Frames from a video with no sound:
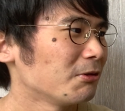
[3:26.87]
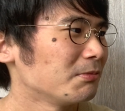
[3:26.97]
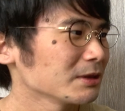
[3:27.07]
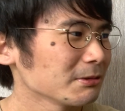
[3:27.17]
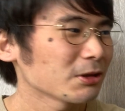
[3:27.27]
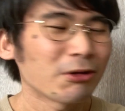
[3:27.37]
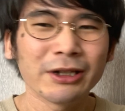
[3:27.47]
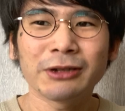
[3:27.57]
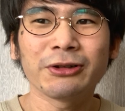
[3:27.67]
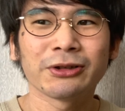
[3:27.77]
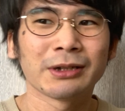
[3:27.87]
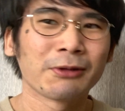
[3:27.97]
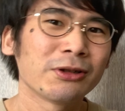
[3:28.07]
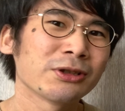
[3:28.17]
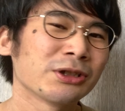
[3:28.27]
もともと党員投票で
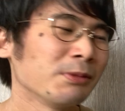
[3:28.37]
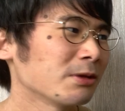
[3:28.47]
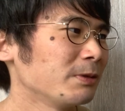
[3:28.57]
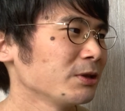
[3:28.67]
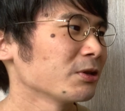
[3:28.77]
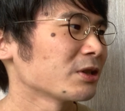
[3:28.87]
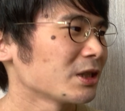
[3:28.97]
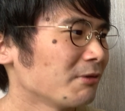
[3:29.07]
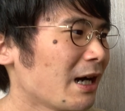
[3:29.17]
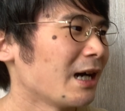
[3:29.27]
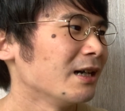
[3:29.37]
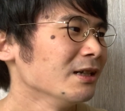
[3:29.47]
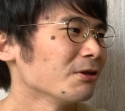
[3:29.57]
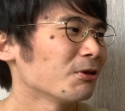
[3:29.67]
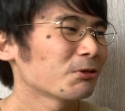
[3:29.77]
僕の注目ポイントとしては
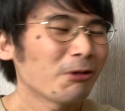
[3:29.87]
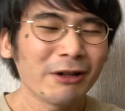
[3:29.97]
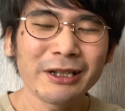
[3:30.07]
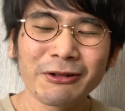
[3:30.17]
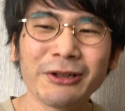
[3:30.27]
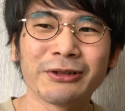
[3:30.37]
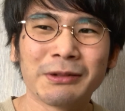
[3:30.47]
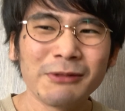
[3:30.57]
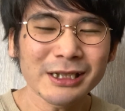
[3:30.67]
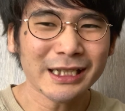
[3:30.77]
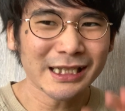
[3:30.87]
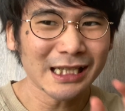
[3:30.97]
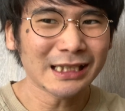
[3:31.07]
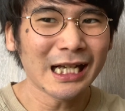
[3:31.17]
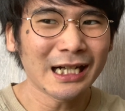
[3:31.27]
これ党員投票でもし岸
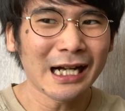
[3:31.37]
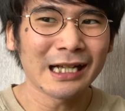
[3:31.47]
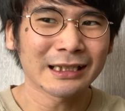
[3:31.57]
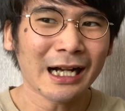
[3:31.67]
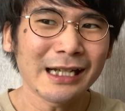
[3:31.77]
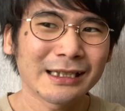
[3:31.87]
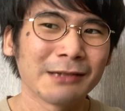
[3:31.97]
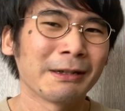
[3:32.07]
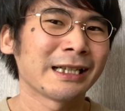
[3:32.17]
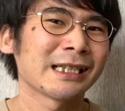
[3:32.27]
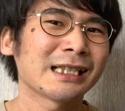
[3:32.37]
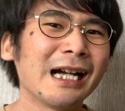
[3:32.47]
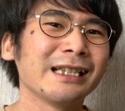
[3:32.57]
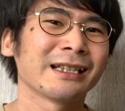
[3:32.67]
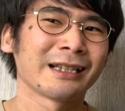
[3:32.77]
田さんが高市さんに負けて
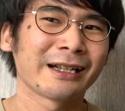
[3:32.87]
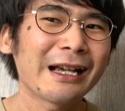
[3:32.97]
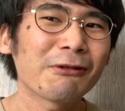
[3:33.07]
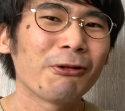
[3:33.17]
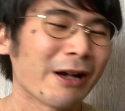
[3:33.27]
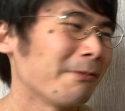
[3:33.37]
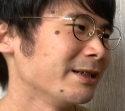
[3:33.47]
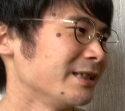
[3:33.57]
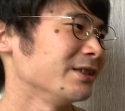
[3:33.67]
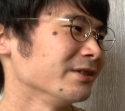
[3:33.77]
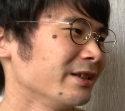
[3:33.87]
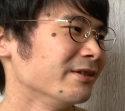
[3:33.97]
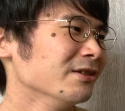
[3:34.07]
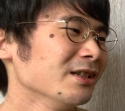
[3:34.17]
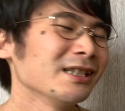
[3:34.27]
3位だったら結構やばいですよってい
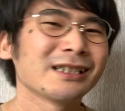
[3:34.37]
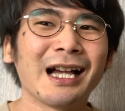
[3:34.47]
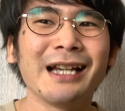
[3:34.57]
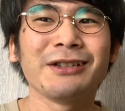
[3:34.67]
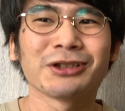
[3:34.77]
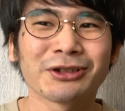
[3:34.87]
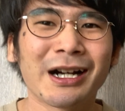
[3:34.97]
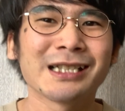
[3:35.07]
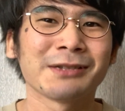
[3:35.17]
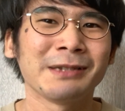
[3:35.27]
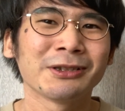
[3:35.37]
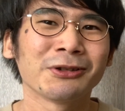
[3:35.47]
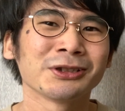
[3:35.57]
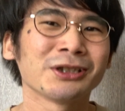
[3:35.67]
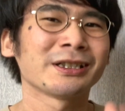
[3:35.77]
う3位の人が自民
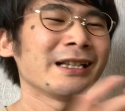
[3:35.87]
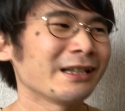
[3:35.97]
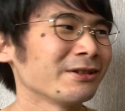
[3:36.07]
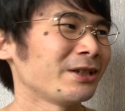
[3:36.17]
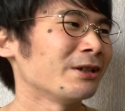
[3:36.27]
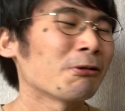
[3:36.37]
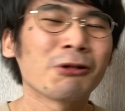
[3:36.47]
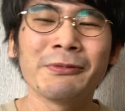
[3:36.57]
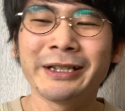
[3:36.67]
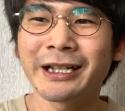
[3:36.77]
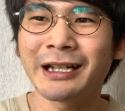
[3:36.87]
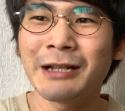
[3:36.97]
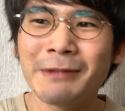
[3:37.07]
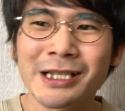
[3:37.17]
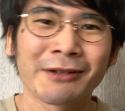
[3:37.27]
党の総裁になるっていうのは国民的な
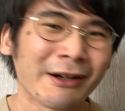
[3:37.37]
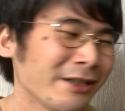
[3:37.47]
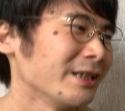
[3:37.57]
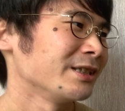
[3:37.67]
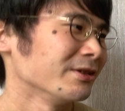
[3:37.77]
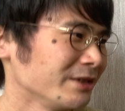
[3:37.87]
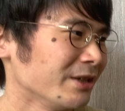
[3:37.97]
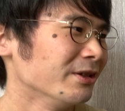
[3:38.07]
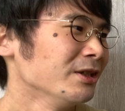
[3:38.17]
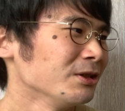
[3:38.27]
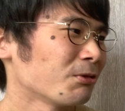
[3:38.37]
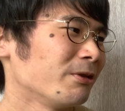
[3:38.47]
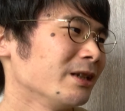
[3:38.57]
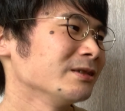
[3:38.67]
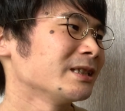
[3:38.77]
イメージが悪いですよっていうとこ
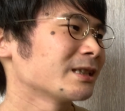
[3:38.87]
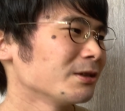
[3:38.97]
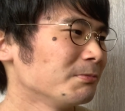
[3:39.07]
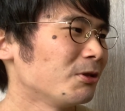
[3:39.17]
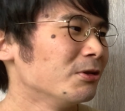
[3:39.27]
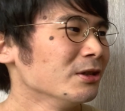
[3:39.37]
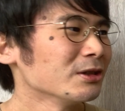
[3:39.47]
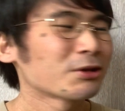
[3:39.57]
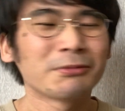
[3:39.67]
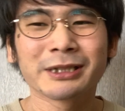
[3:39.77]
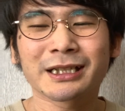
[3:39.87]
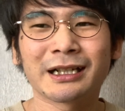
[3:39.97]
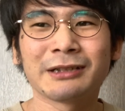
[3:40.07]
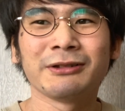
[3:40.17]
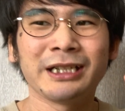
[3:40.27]
ろになるんですけどもそこもしっ
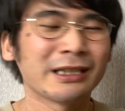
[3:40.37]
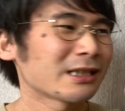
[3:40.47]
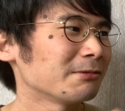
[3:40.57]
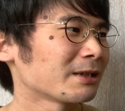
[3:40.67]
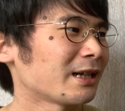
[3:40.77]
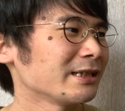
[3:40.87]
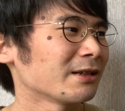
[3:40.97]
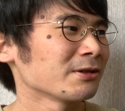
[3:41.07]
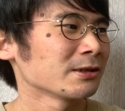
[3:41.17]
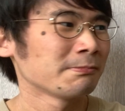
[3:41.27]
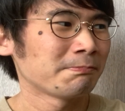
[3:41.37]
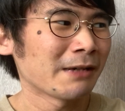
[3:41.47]
かりと2位でしかも高市さんと 10,